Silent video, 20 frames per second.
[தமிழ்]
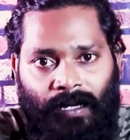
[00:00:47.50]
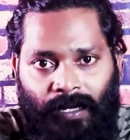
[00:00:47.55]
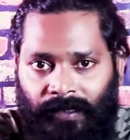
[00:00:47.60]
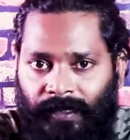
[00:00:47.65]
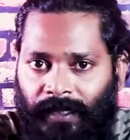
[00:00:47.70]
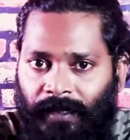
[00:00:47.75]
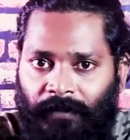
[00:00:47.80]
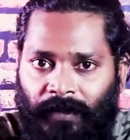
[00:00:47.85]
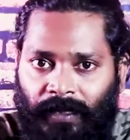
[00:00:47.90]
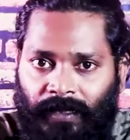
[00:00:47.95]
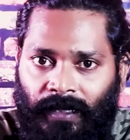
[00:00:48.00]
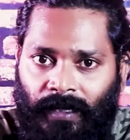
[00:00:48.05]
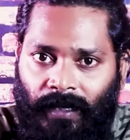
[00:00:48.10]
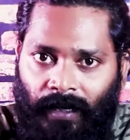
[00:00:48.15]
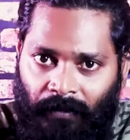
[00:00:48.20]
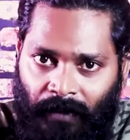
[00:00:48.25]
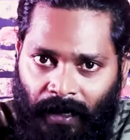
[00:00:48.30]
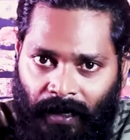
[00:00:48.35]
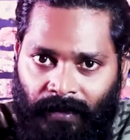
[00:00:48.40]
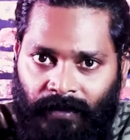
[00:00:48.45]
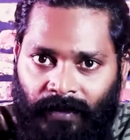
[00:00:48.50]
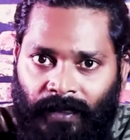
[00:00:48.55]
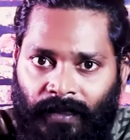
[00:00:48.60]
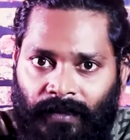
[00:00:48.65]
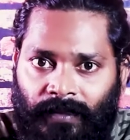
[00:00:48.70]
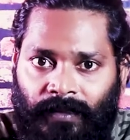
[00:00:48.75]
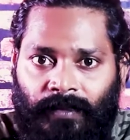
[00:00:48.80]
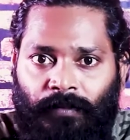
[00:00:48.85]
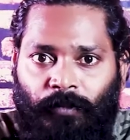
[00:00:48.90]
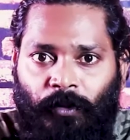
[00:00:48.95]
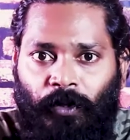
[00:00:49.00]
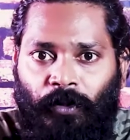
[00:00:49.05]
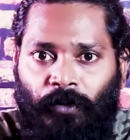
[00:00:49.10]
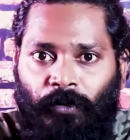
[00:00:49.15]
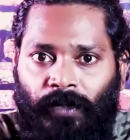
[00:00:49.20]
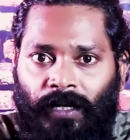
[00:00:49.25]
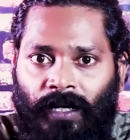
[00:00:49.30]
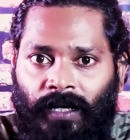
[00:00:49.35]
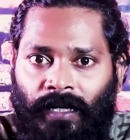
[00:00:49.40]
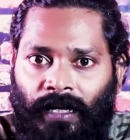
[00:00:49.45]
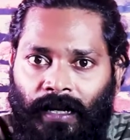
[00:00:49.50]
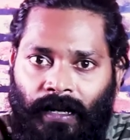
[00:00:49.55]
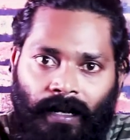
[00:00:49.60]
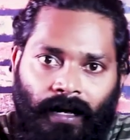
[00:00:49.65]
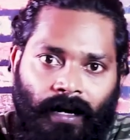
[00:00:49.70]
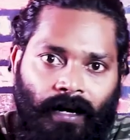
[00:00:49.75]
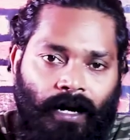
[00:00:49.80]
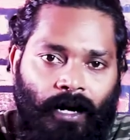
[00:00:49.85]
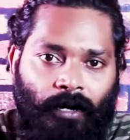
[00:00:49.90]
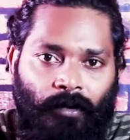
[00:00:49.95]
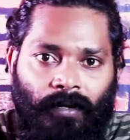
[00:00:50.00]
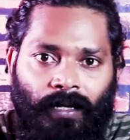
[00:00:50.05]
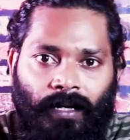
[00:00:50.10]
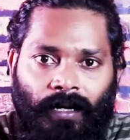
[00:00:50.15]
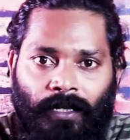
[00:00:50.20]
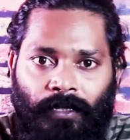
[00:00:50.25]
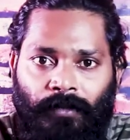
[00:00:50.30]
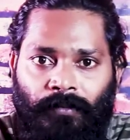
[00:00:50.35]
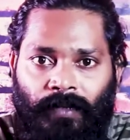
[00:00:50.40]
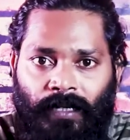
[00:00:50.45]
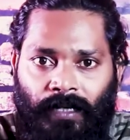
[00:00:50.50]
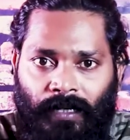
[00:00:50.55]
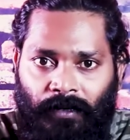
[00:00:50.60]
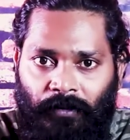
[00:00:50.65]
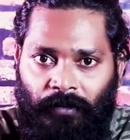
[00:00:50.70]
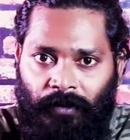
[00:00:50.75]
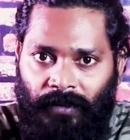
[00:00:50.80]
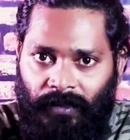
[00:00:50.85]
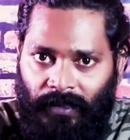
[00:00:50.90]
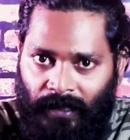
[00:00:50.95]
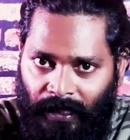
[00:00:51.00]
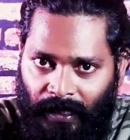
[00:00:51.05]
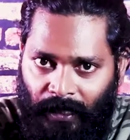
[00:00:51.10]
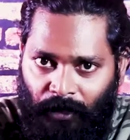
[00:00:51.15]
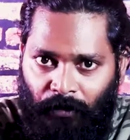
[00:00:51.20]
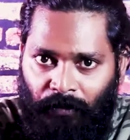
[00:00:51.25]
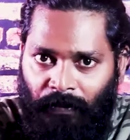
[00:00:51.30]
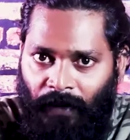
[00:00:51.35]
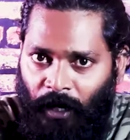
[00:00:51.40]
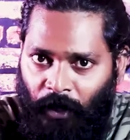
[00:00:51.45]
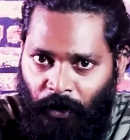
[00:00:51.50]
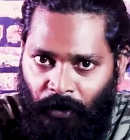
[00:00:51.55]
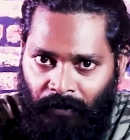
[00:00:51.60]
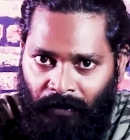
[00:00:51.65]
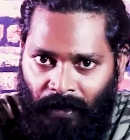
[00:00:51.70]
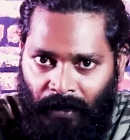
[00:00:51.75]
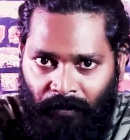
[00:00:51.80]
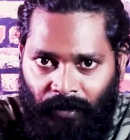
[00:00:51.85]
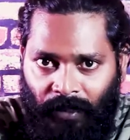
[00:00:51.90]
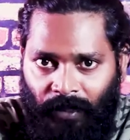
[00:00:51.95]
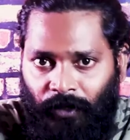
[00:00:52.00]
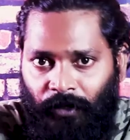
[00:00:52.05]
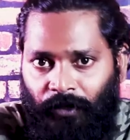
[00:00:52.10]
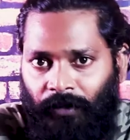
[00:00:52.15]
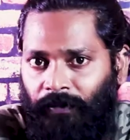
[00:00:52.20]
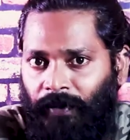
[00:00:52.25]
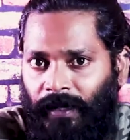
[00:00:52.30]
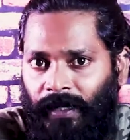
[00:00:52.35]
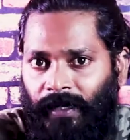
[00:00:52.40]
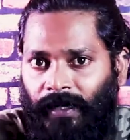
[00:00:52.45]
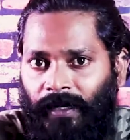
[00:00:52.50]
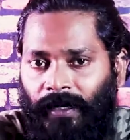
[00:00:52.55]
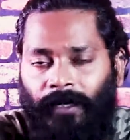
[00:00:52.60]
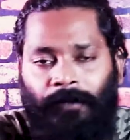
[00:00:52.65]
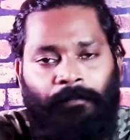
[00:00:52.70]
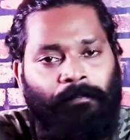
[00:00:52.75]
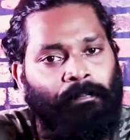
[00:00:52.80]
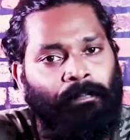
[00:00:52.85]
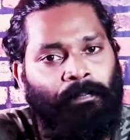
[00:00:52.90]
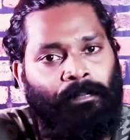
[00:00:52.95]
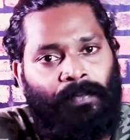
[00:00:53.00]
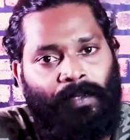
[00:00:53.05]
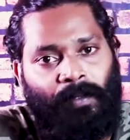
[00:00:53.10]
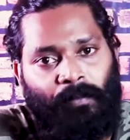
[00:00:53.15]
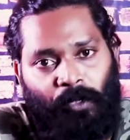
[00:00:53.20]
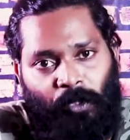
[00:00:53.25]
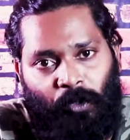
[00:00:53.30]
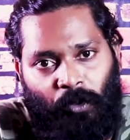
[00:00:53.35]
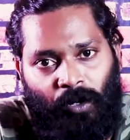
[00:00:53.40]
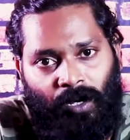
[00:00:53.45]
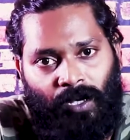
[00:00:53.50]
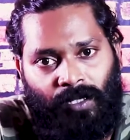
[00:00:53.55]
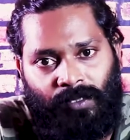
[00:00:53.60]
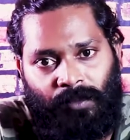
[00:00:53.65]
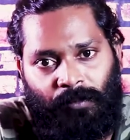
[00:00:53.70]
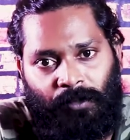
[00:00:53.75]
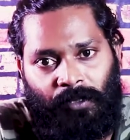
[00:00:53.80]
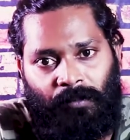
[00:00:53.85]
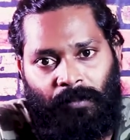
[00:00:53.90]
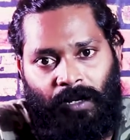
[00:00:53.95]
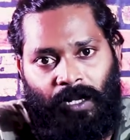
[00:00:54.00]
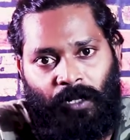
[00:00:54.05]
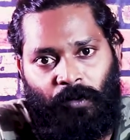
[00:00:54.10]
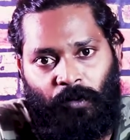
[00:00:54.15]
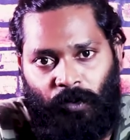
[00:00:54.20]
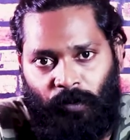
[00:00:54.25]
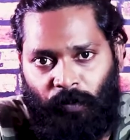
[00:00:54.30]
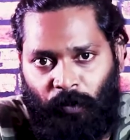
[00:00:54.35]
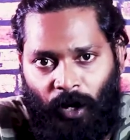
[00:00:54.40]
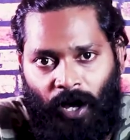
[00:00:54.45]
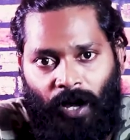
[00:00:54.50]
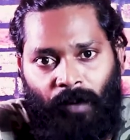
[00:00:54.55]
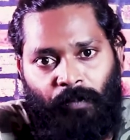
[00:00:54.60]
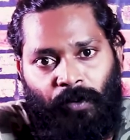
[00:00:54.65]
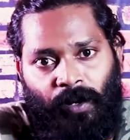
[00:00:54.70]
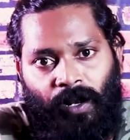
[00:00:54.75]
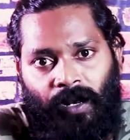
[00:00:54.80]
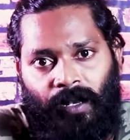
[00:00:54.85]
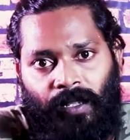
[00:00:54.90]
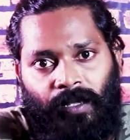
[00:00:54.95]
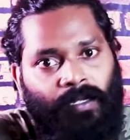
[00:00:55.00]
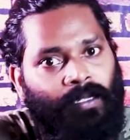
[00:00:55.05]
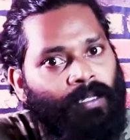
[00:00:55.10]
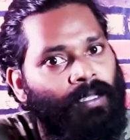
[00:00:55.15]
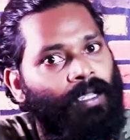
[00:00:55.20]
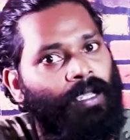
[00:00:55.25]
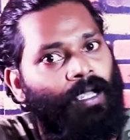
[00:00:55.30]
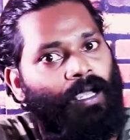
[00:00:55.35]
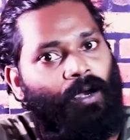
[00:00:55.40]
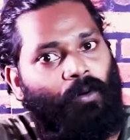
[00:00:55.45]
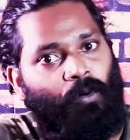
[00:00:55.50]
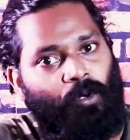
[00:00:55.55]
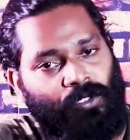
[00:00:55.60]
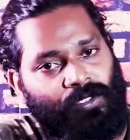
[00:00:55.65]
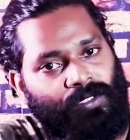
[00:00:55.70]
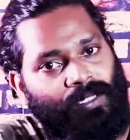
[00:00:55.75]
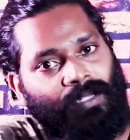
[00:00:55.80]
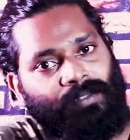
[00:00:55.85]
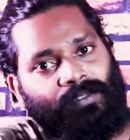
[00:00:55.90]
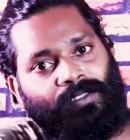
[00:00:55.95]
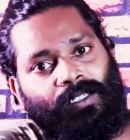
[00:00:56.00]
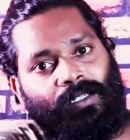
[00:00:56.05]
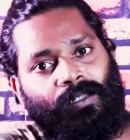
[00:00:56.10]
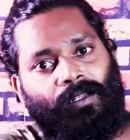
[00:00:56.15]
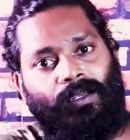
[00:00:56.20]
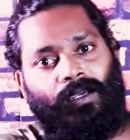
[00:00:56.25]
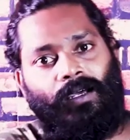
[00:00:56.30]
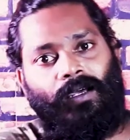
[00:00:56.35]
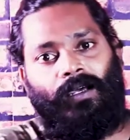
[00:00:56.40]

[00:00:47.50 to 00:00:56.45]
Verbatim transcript: அதே மாதிரி நம்ம அடுத்தடுத்து போடக்கூடிய எல்லா காணொலிகளையும் நீங்கள் வந்து நீங்களும் பார்க்கணும் நண்பர்களுக்கும் பகிருங்கள் இப்போ யோகா சம்மந்தமான ஒரு ப்ராப்பரான ஒரு ஸ்ட்ரக்சர்